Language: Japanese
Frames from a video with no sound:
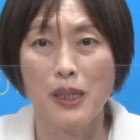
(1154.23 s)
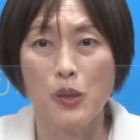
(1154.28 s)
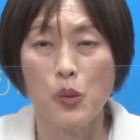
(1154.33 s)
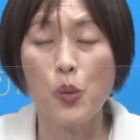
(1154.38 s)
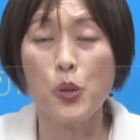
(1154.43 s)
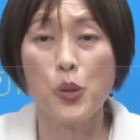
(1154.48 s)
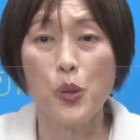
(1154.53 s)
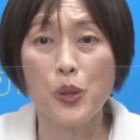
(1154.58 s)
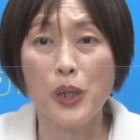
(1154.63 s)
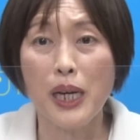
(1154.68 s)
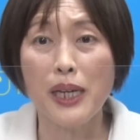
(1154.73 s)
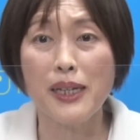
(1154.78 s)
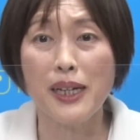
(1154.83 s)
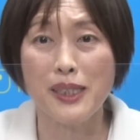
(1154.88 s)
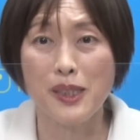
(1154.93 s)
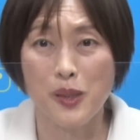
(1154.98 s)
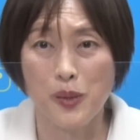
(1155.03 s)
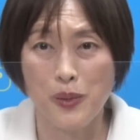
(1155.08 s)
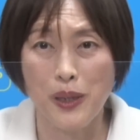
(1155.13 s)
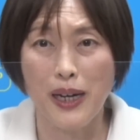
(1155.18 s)
能力開
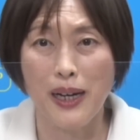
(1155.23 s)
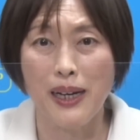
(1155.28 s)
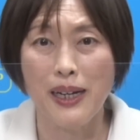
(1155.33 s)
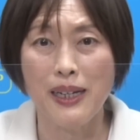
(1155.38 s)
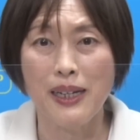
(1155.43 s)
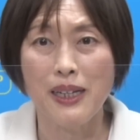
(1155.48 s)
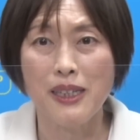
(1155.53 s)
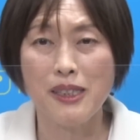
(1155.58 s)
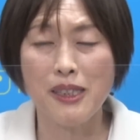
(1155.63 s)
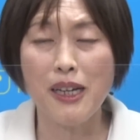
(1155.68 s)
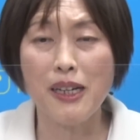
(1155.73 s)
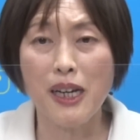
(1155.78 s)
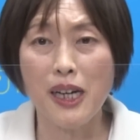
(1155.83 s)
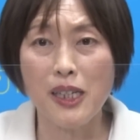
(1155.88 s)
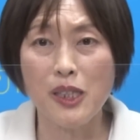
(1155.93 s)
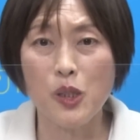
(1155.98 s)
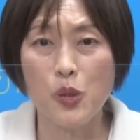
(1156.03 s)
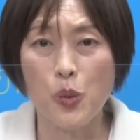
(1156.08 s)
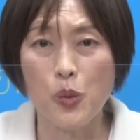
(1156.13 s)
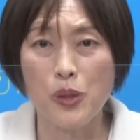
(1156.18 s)
発は社
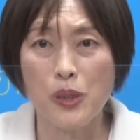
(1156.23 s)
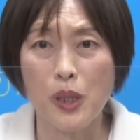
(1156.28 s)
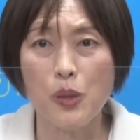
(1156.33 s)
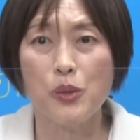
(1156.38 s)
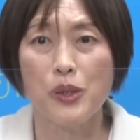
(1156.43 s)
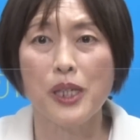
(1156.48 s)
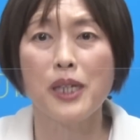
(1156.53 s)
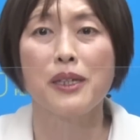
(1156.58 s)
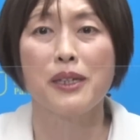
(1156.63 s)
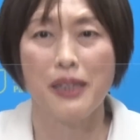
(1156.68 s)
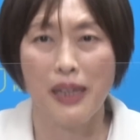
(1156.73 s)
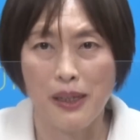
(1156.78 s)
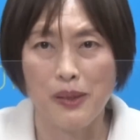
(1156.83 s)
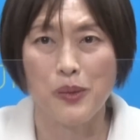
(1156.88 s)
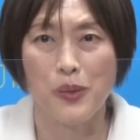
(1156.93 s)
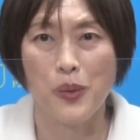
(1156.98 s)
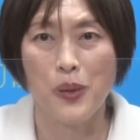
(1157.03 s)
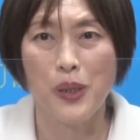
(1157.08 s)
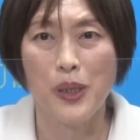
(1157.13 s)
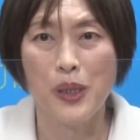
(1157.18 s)
会にとっての利益である
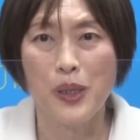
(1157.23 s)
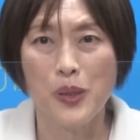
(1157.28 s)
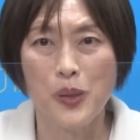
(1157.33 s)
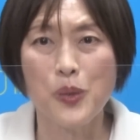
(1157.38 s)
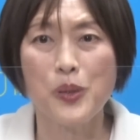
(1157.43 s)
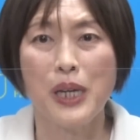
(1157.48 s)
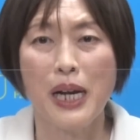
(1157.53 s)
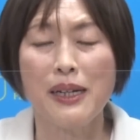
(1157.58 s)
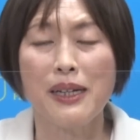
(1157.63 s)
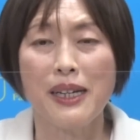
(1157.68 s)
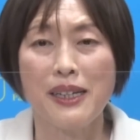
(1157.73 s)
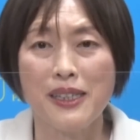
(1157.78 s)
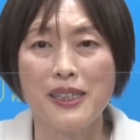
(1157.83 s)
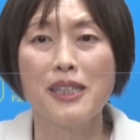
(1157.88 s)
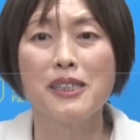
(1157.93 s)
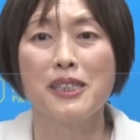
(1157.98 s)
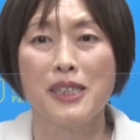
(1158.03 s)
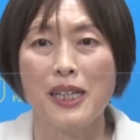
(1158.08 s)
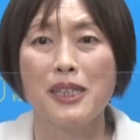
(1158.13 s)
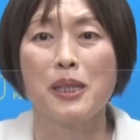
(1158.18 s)
という考え方
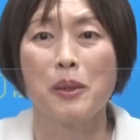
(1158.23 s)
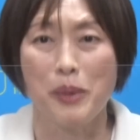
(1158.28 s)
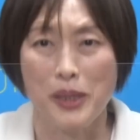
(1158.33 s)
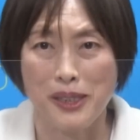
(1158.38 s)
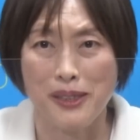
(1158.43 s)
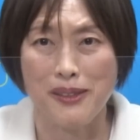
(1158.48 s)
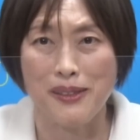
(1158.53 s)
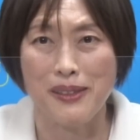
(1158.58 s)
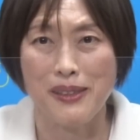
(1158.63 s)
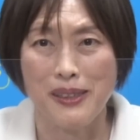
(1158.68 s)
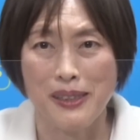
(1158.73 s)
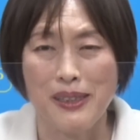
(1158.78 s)
に立ってます。す